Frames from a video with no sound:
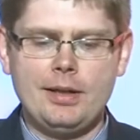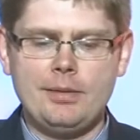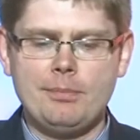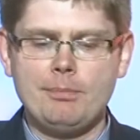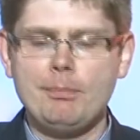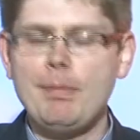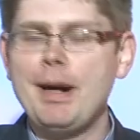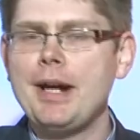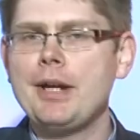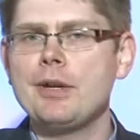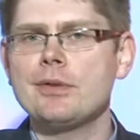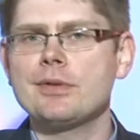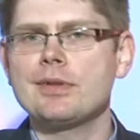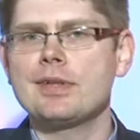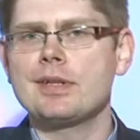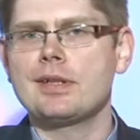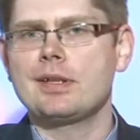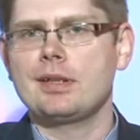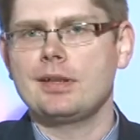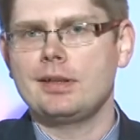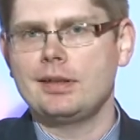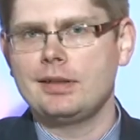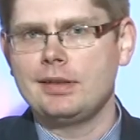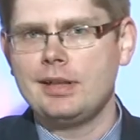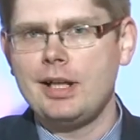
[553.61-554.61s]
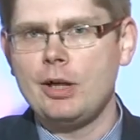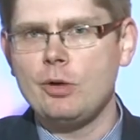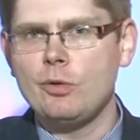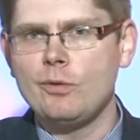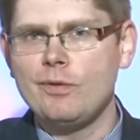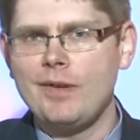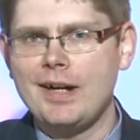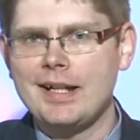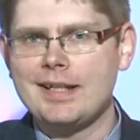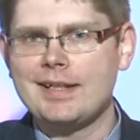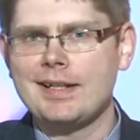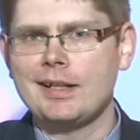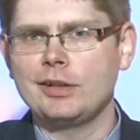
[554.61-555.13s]
mając na
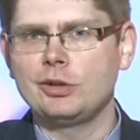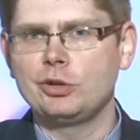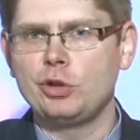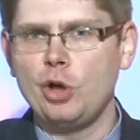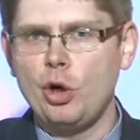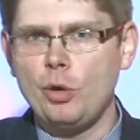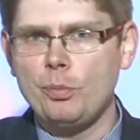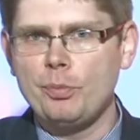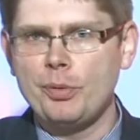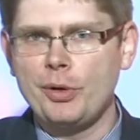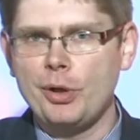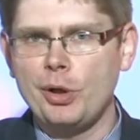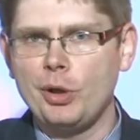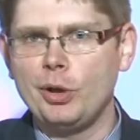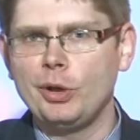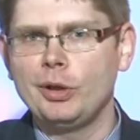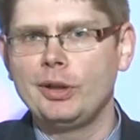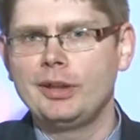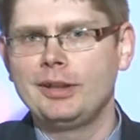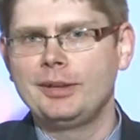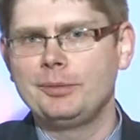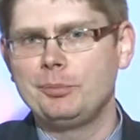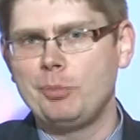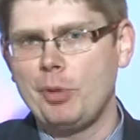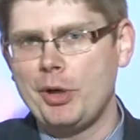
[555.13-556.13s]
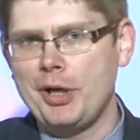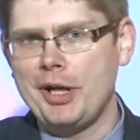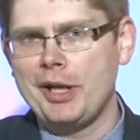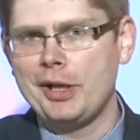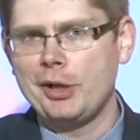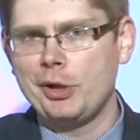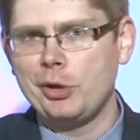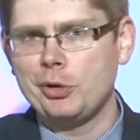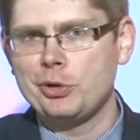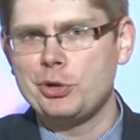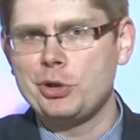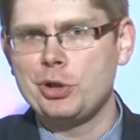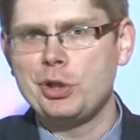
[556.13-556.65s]
uwadze dobro
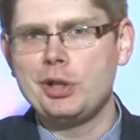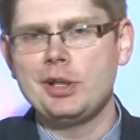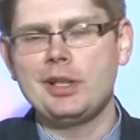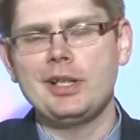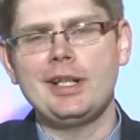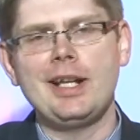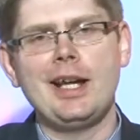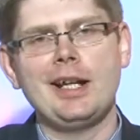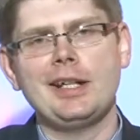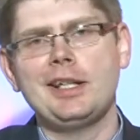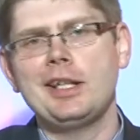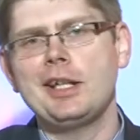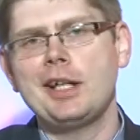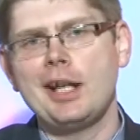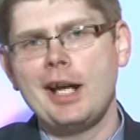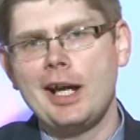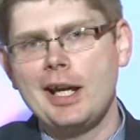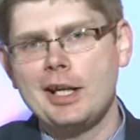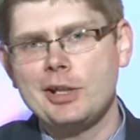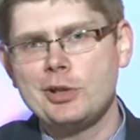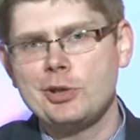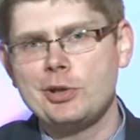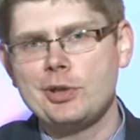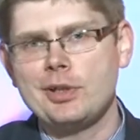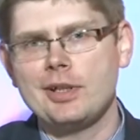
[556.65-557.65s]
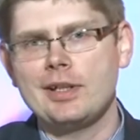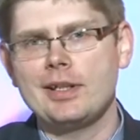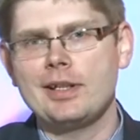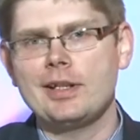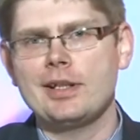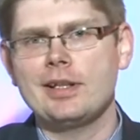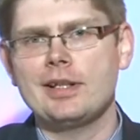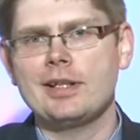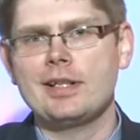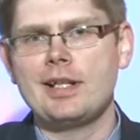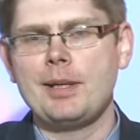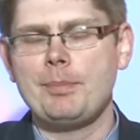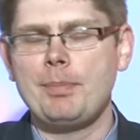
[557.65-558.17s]
mojej rodziny, jak i chęć
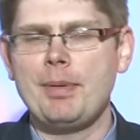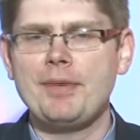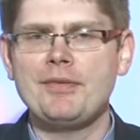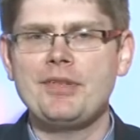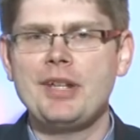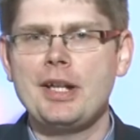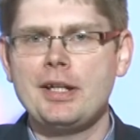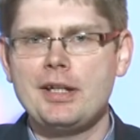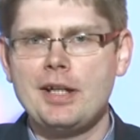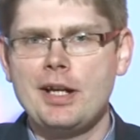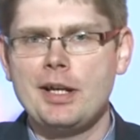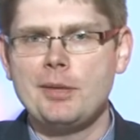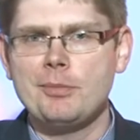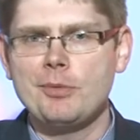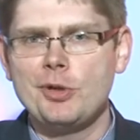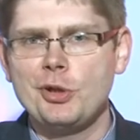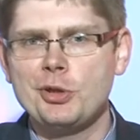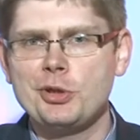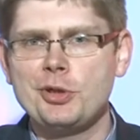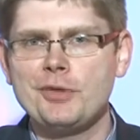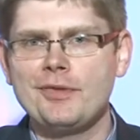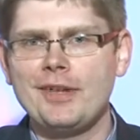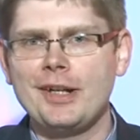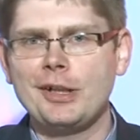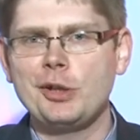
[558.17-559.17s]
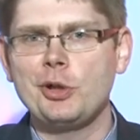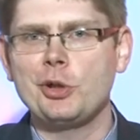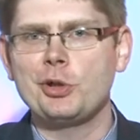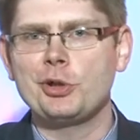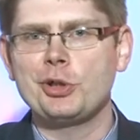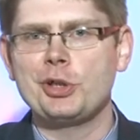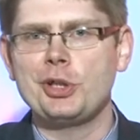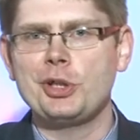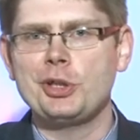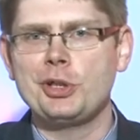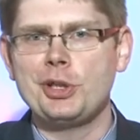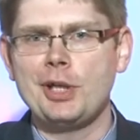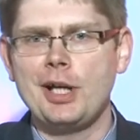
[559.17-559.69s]
e, zapewnienia im godziwego
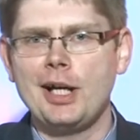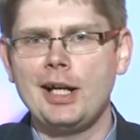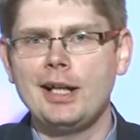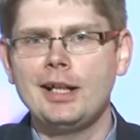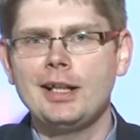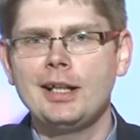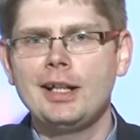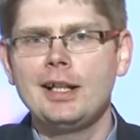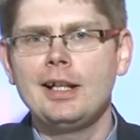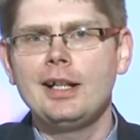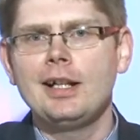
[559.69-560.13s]
życia.